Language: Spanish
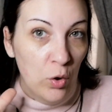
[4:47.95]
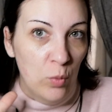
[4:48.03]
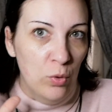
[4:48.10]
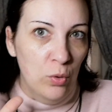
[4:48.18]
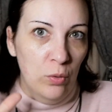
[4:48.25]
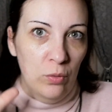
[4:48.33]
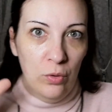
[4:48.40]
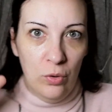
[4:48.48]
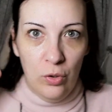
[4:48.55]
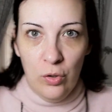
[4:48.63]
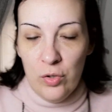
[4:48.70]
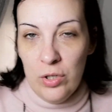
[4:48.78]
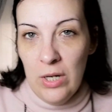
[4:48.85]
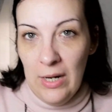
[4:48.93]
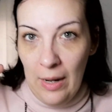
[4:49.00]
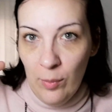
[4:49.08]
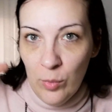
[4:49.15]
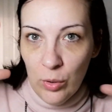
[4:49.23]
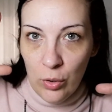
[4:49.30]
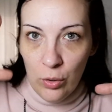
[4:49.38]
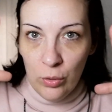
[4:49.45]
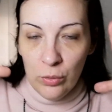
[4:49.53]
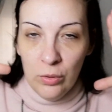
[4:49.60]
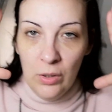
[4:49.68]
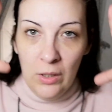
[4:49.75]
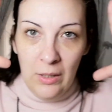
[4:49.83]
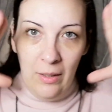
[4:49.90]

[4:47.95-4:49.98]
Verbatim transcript: como nos secamos con,